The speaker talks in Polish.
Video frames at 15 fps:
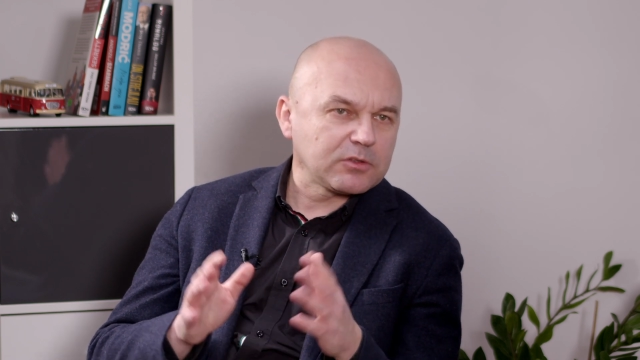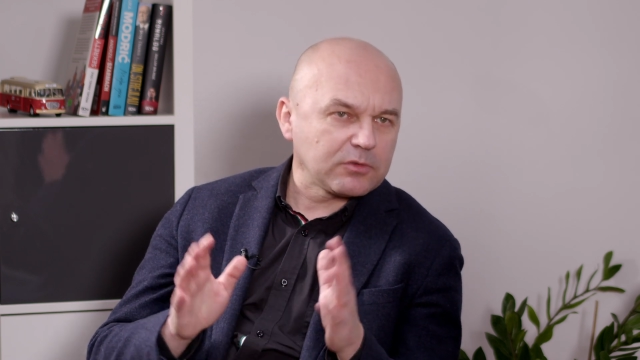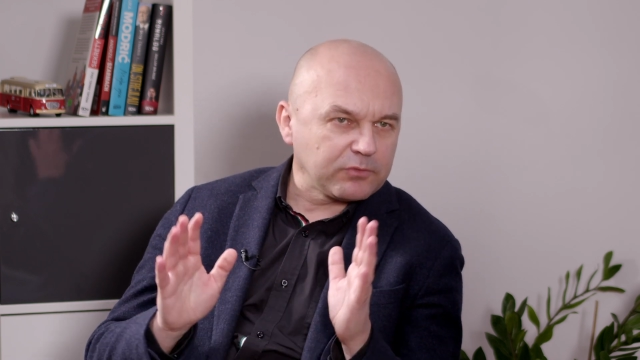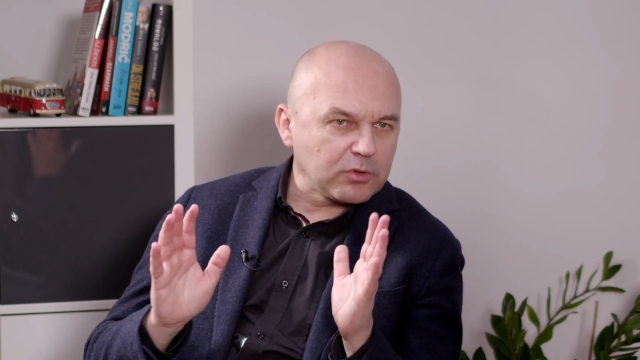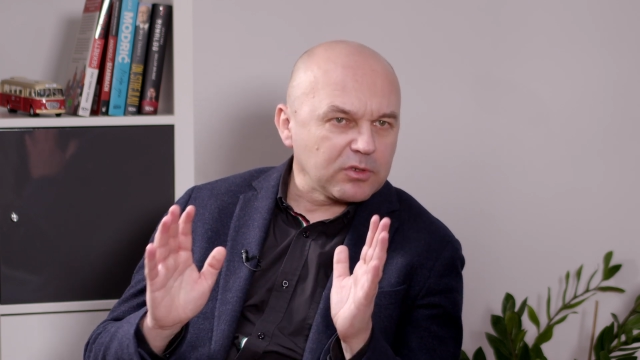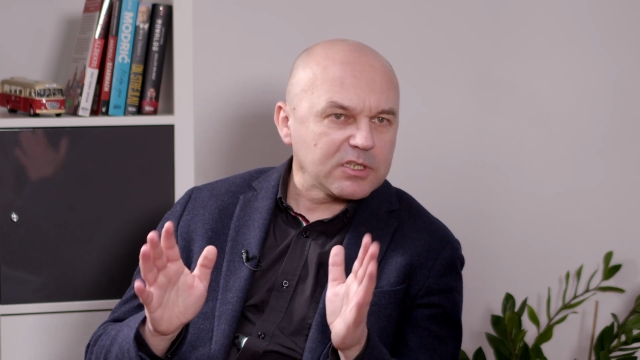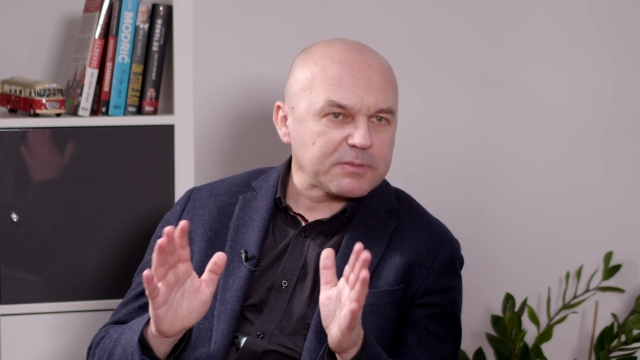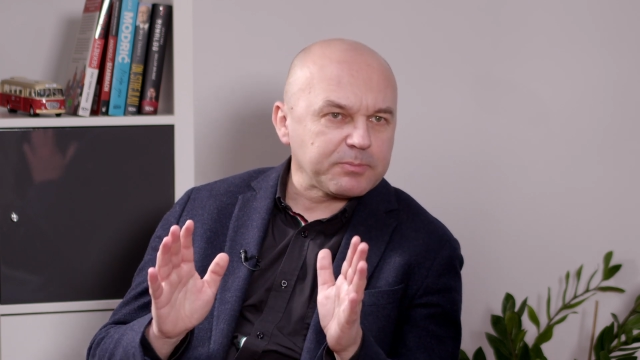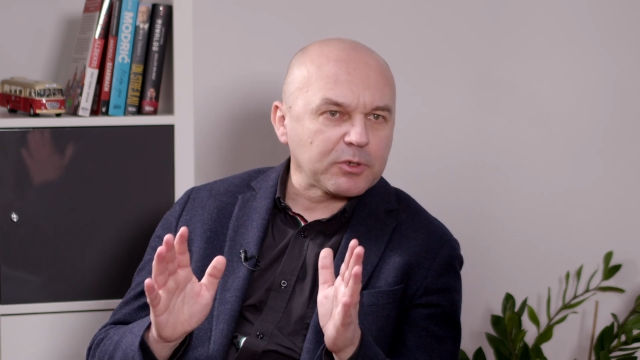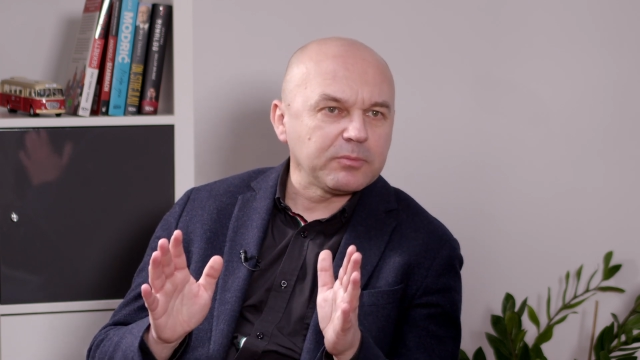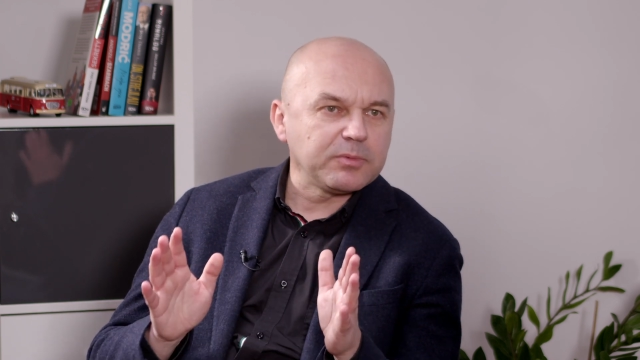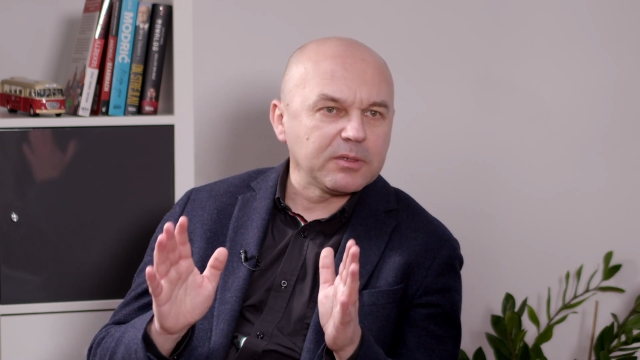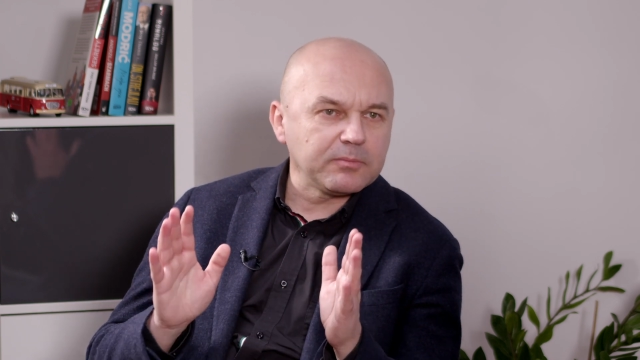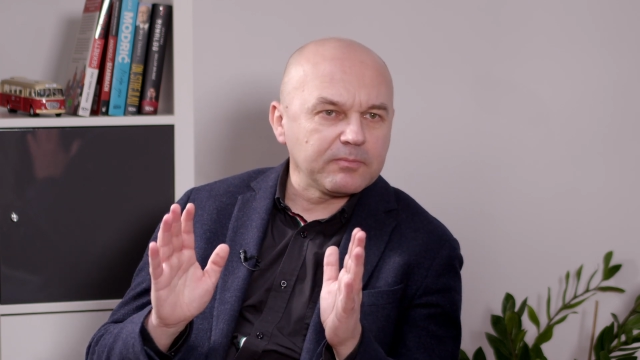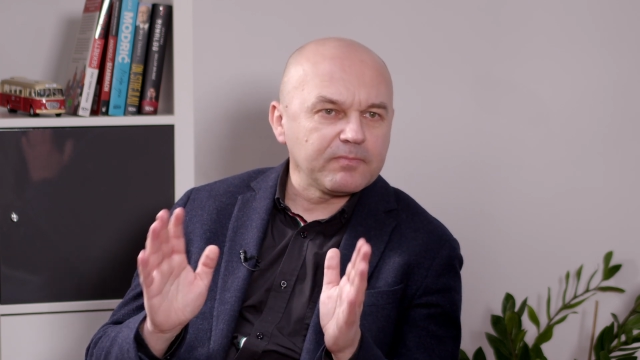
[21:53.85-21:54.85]
to w ogóle jest
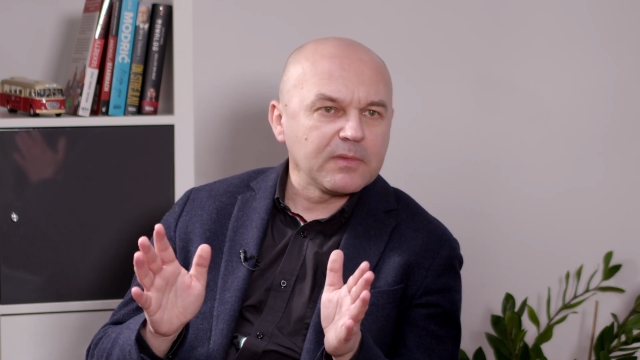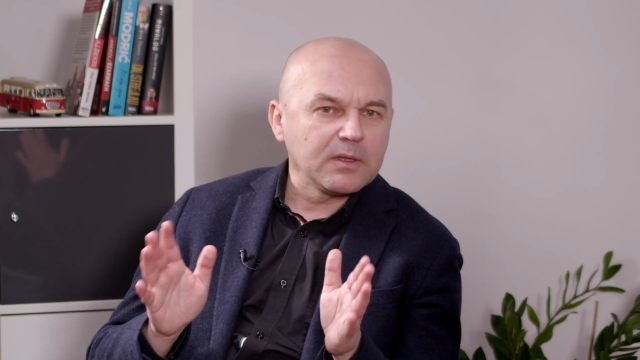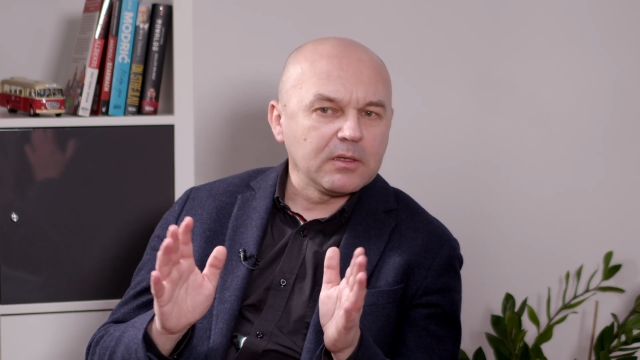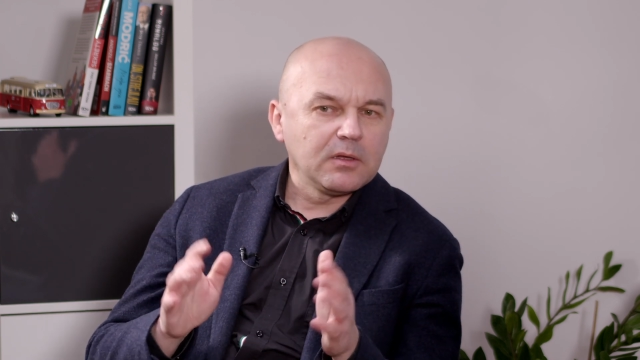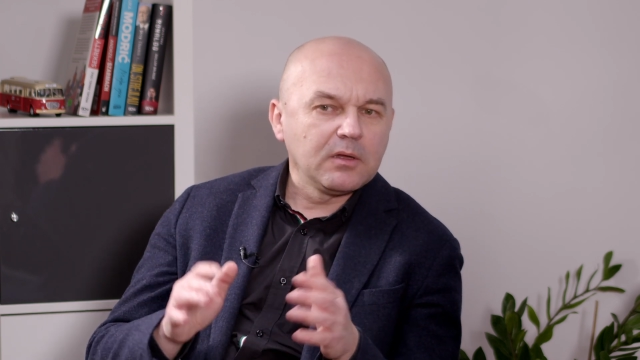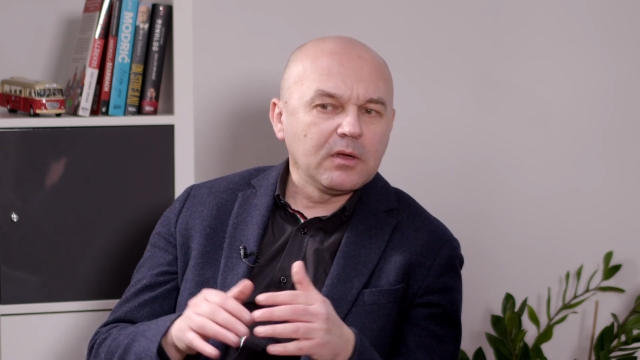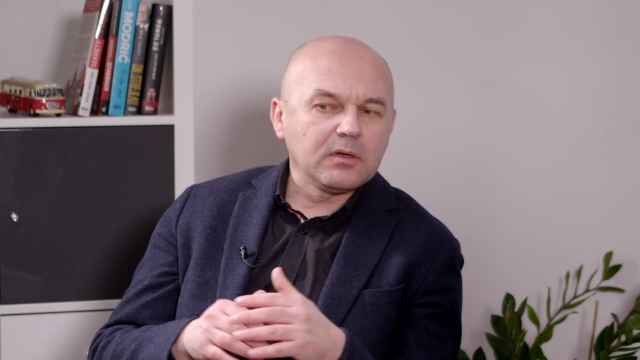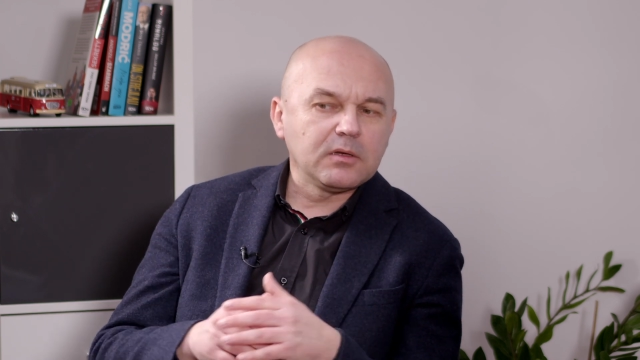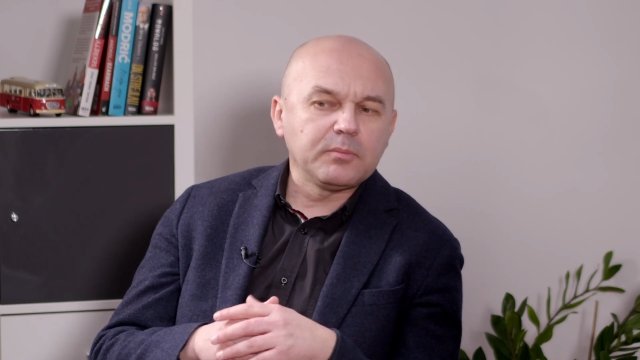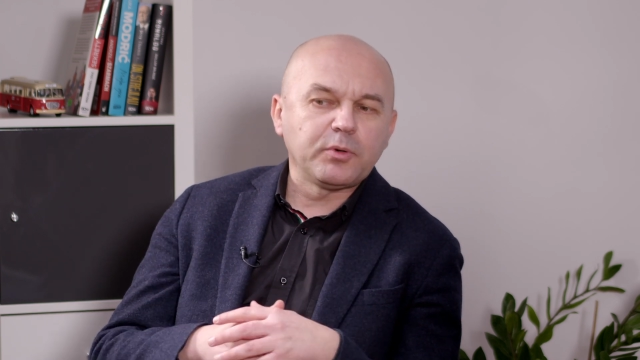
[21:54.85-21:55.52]
problem tak.